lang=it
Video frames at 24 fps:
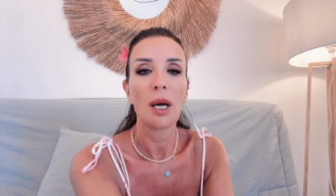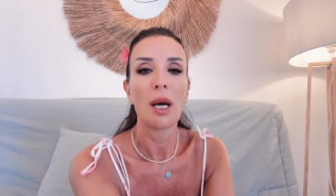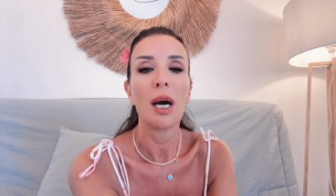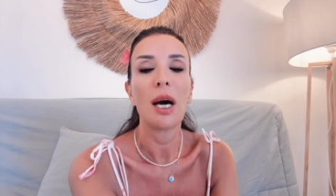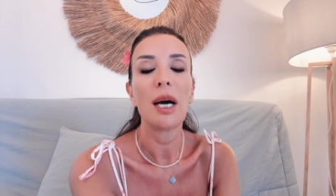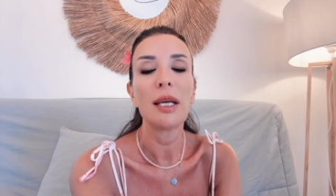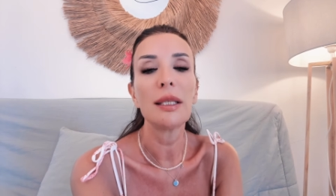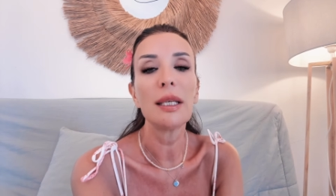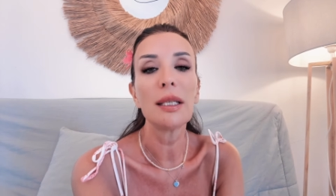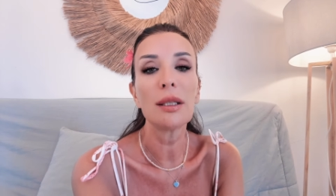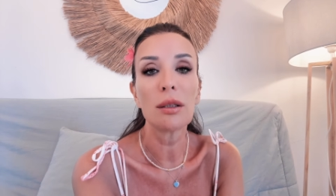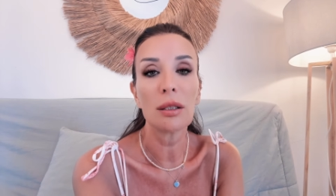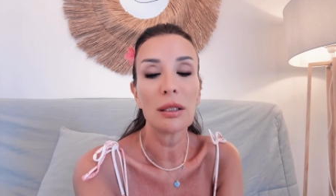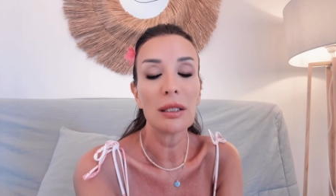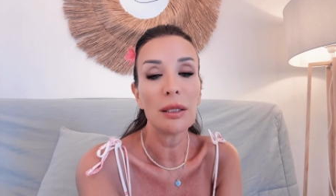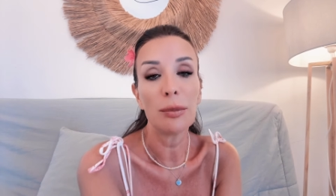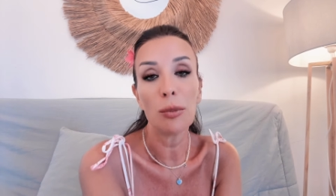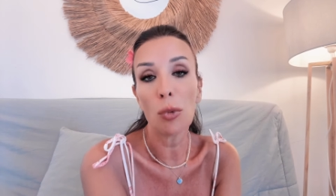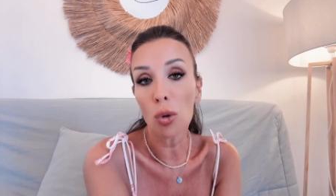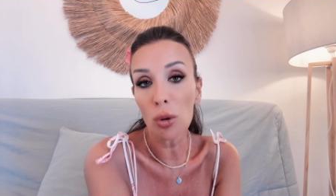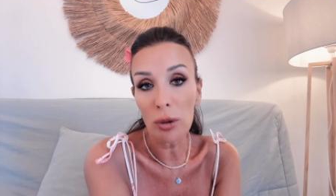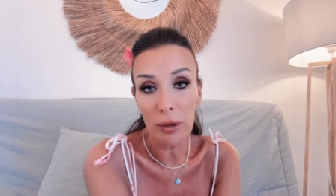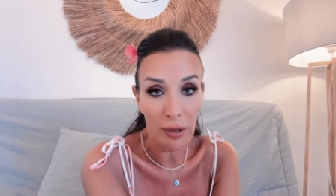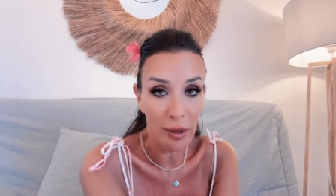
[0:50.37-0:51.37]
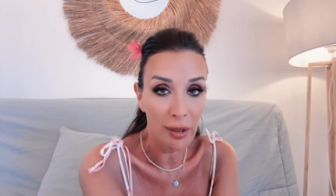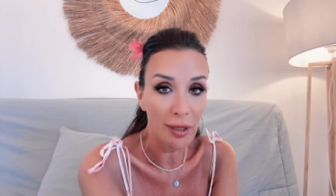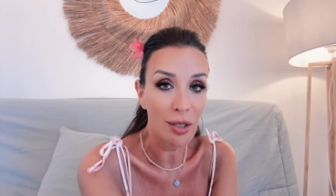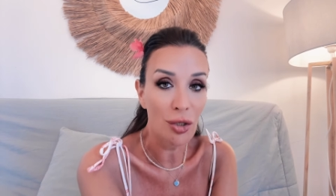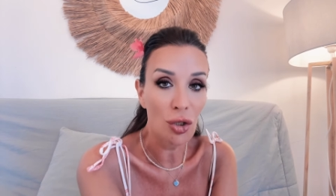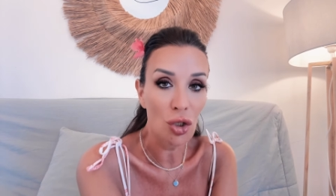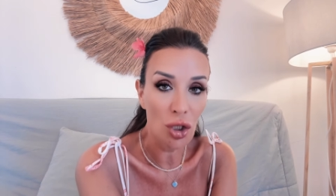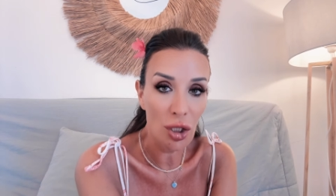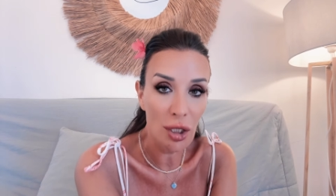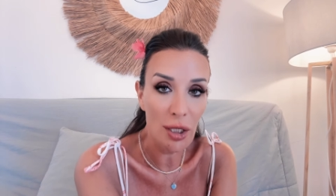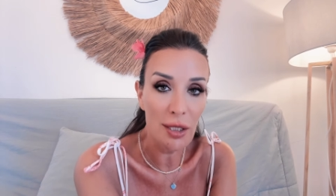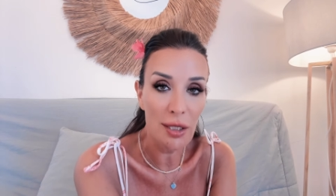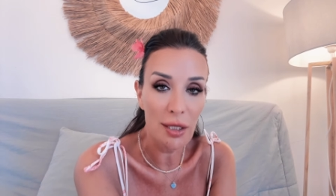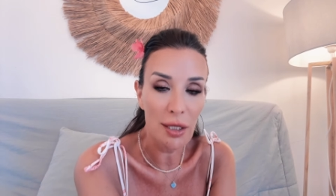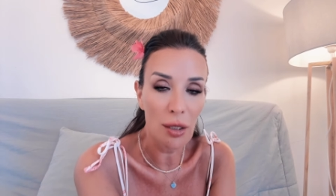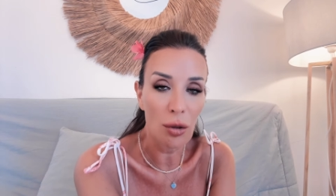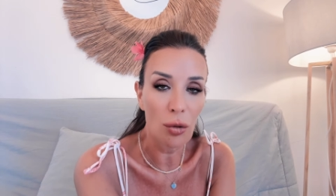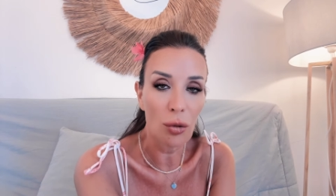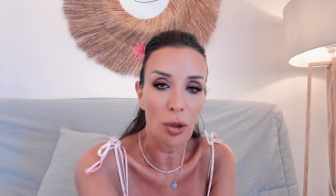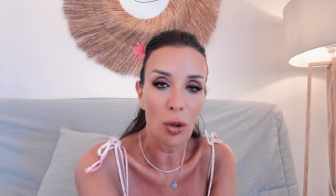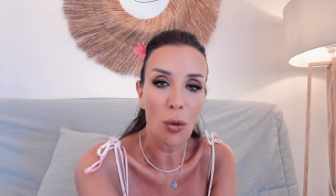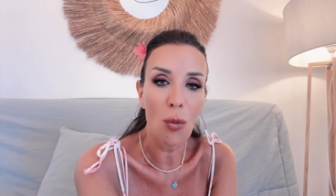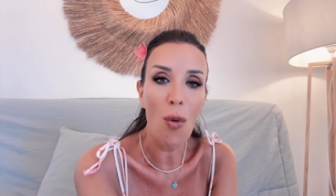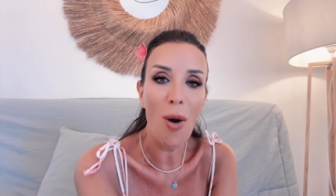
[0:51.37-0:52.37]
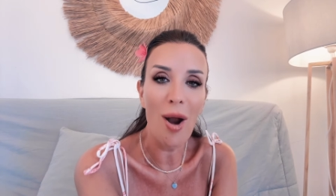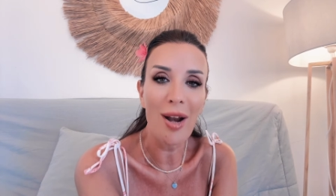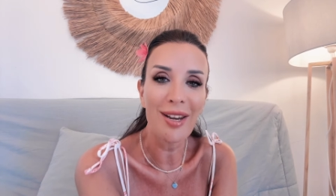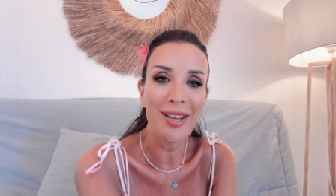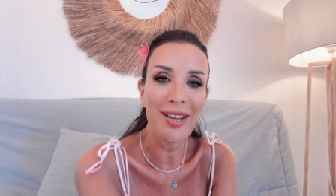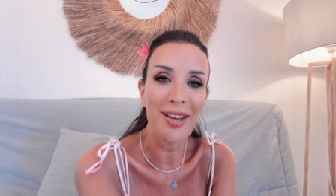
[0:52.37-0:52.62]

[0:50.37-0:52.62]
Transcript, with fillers: a detta di molti narcisi con i quali